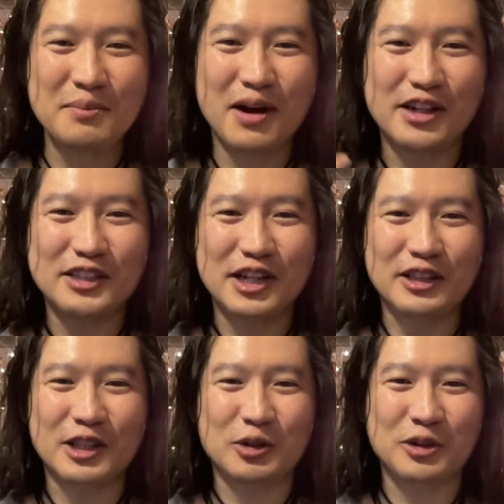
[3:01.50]
ンバーに
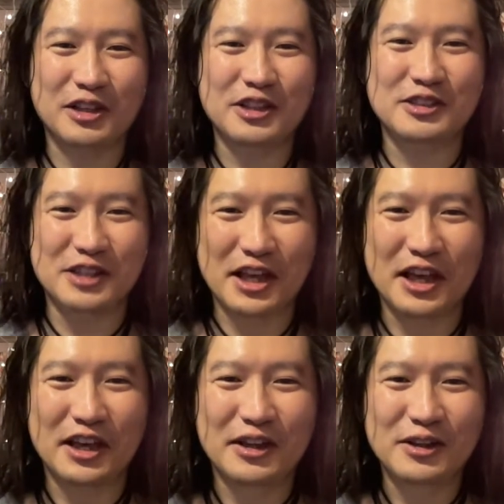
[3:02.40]
なった途端ですね
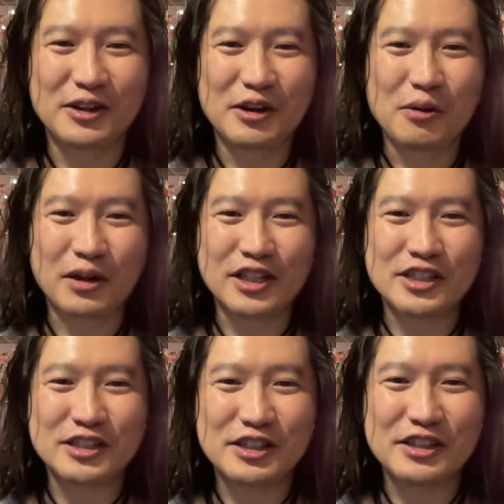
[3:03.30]

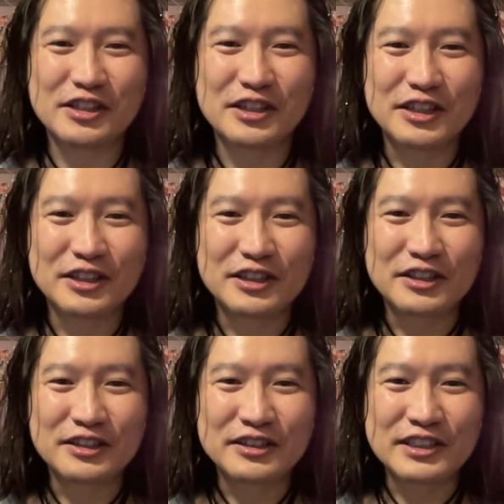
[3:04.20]
私に
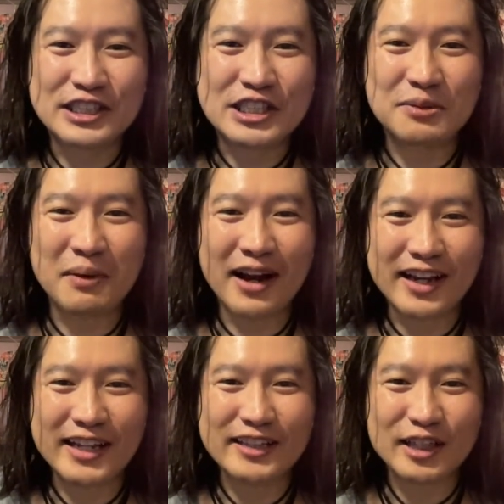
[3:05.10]
1
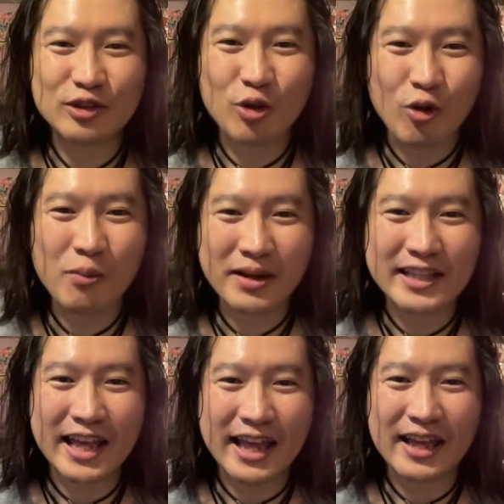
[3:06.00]
万円でどこま
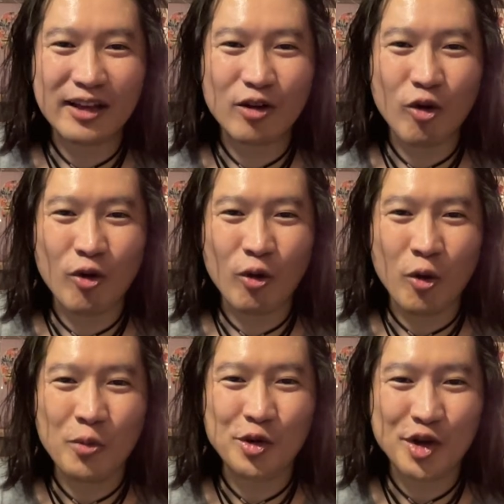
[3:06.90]
で
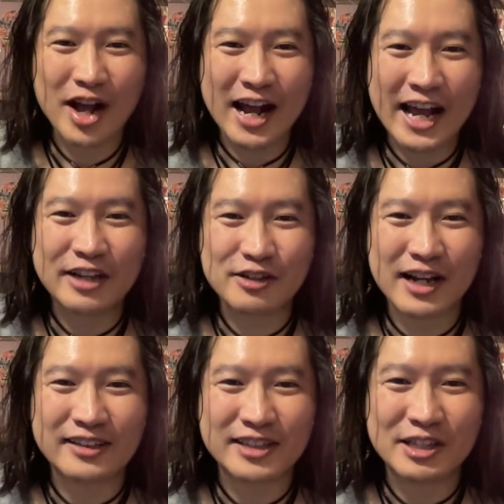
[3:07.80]
小物が買える
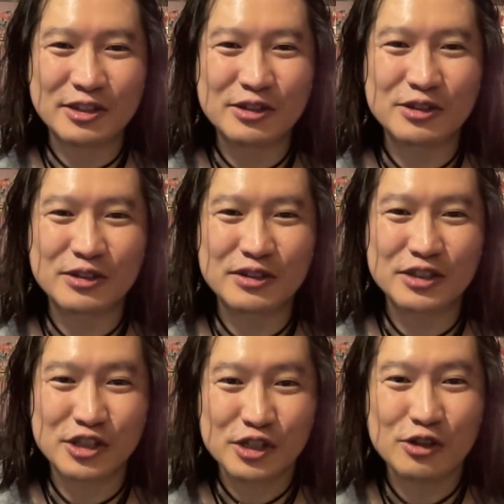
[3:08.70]
かっていう
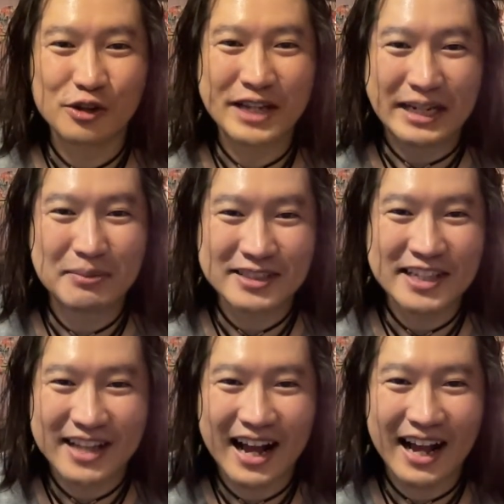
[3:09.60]
収録やりま
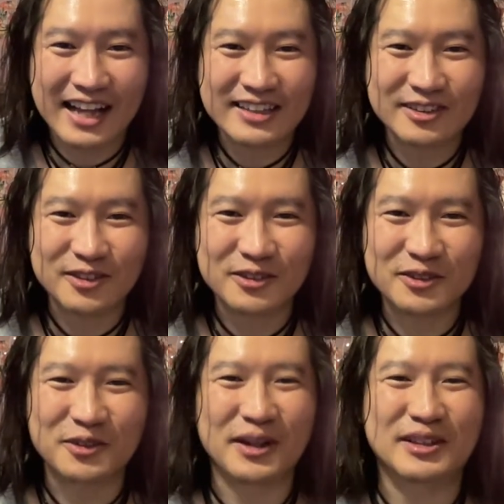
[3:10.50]
せんか
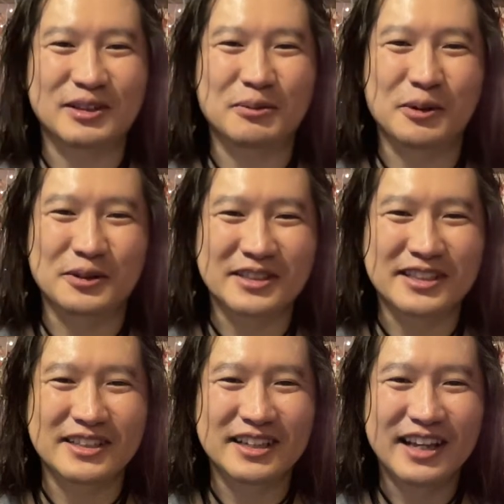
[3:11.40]
とかって僕
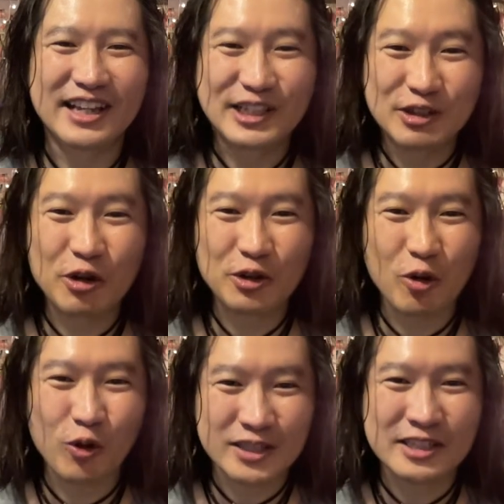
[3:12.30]
にいろいろ
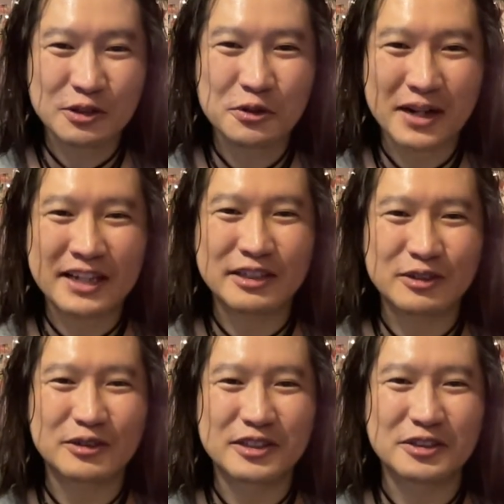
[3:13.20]
お誘いをかけてく
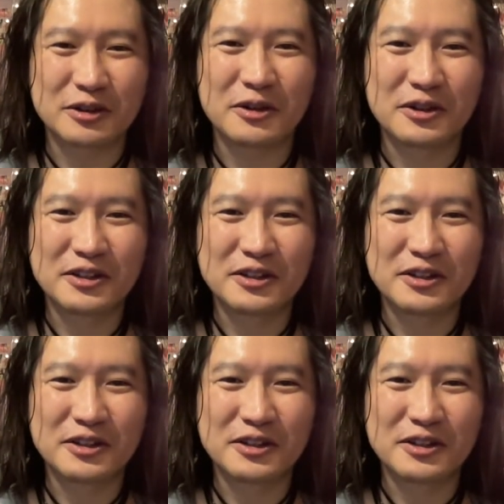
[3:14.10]
るんですよ。